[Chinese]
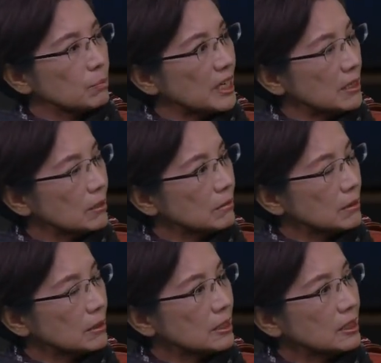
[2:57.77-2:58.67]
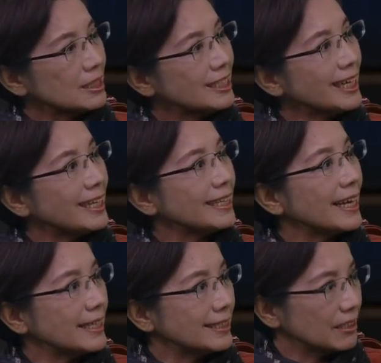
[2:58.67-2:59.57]
北宋是现
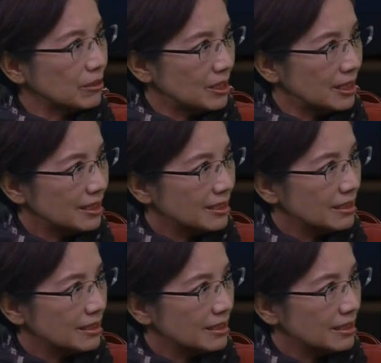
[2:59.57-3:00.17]
代社会，